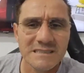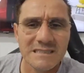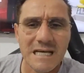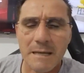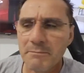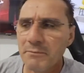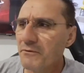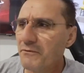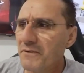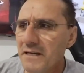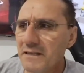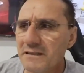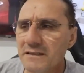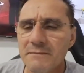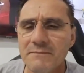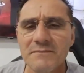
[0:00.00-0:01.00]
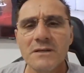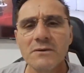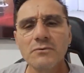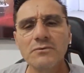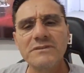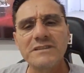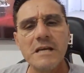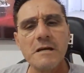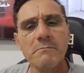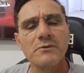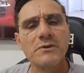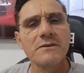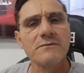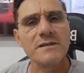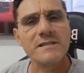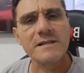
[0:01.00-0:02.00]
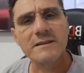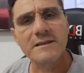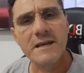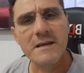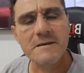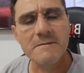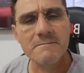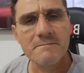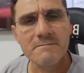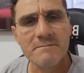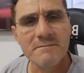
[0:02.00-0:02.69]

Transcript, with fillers: Aproveita o tempo que você tem.